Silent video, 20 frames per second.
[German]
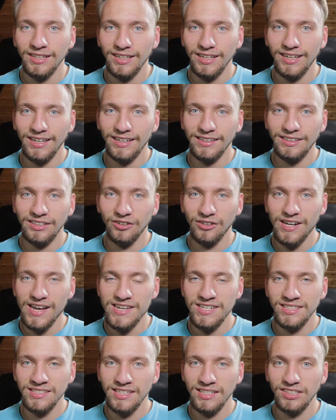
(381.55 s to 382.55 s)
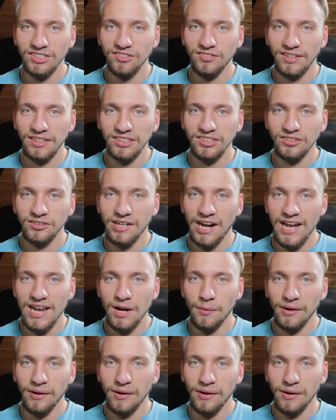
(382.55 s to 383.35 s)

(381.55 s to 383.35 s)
Äh, die Location hier ist zwar nicht so geil,